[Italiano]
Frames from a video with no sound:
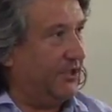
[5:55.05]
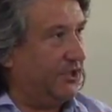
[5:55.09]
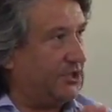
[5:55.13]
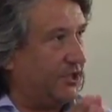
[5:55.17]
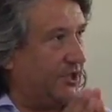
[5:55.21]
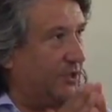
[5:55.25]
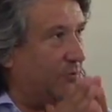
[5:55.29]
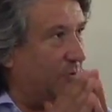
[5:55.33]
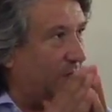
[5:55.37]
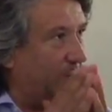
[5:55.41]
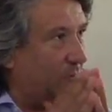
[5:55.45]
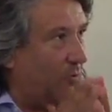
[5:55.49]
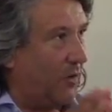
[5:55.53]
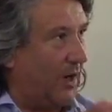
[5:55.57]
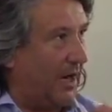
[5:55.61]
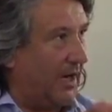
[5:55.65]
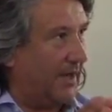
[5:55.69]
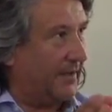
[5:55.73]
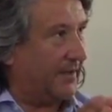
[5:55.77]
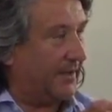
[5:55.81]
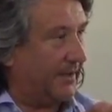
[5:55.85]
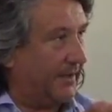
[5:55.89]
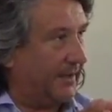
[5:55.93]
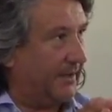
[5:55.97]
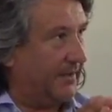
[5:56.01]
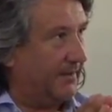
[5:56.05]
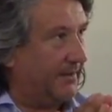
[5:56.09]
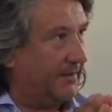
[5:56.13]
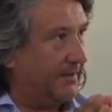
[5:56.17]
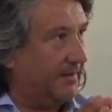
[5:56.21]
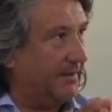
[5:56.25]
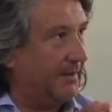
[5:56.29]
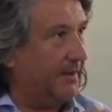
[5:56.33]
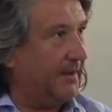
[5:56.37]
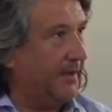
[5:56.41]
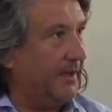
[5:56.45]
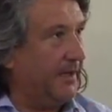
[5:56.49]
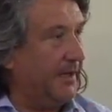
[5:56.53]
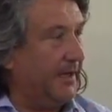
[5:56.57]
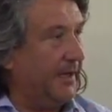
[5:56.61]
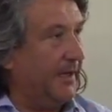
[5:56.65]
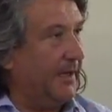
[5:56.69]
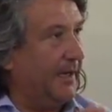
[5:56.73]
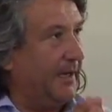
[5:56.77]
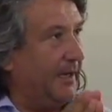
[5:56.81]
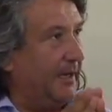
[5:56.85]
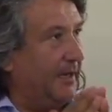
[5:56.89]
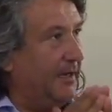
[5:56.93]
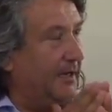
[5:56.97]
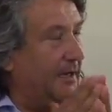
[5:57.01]
che noi avremmo voluto
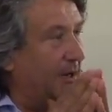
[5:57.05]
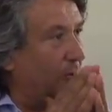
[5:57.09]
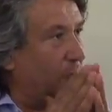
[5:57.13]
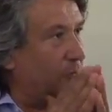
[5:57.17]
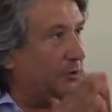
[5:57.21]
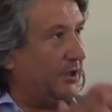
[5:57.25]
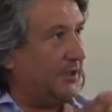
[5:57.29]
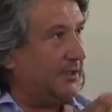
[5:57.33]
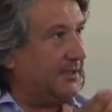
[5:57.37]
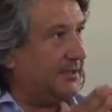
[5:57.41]
che fosse